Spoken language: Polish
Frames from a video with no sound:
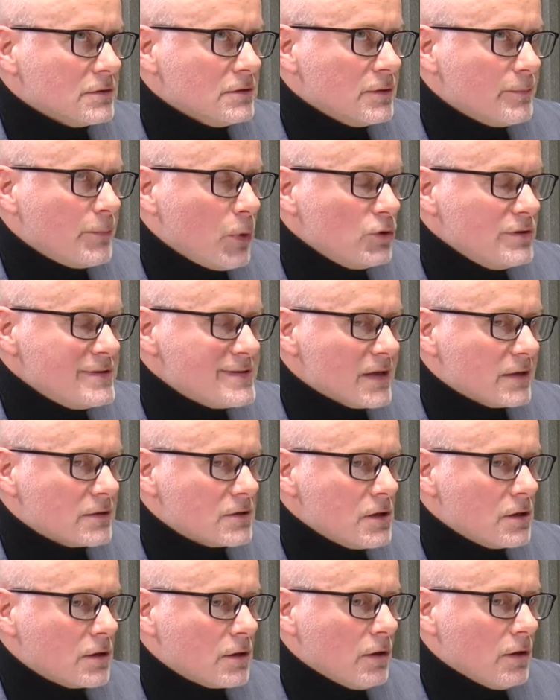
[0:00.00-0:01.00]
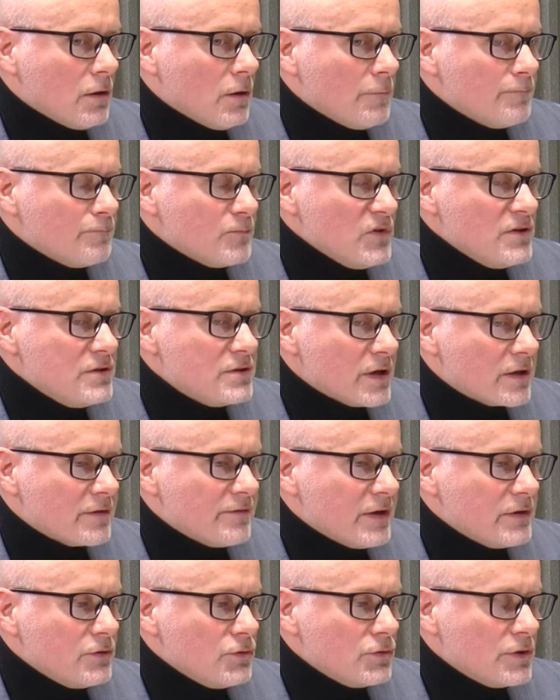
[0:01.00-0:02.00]
e, policja tylko
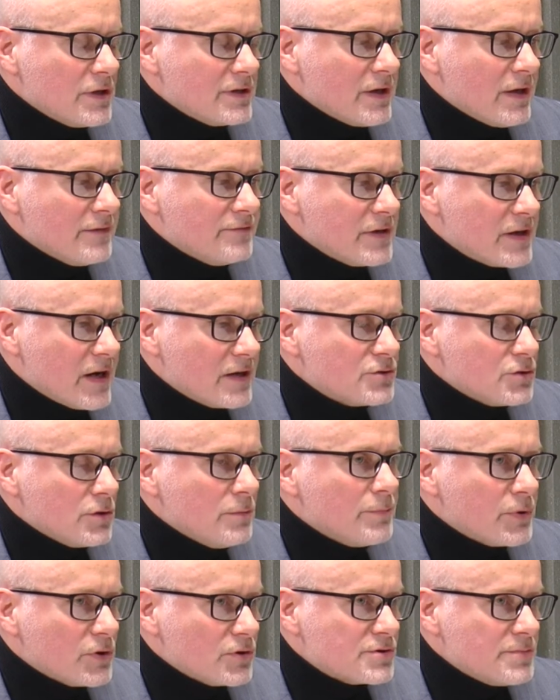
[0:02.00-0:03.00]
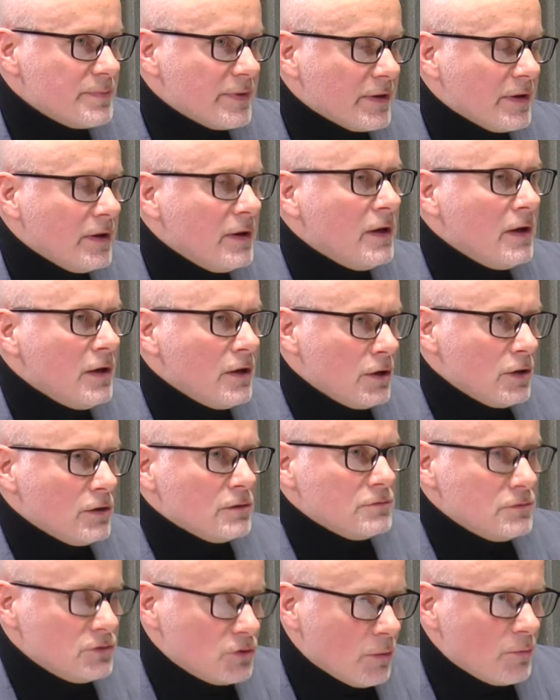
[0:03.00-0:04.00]
interweniuje na wyraźną prośbę
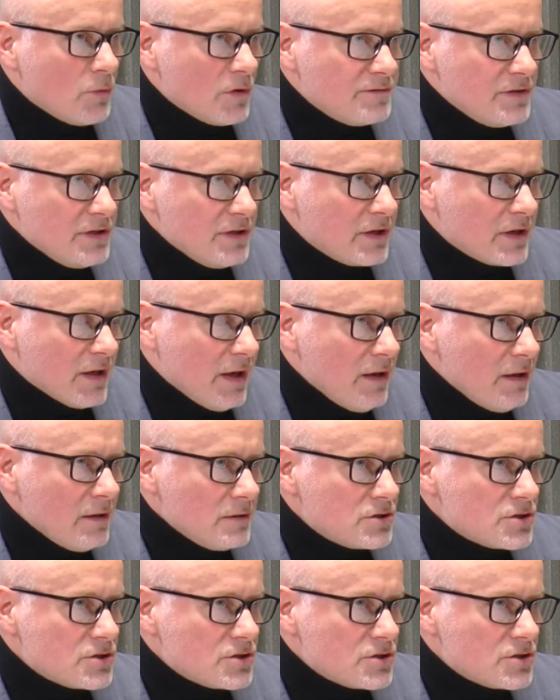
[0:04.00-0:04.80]
domownika,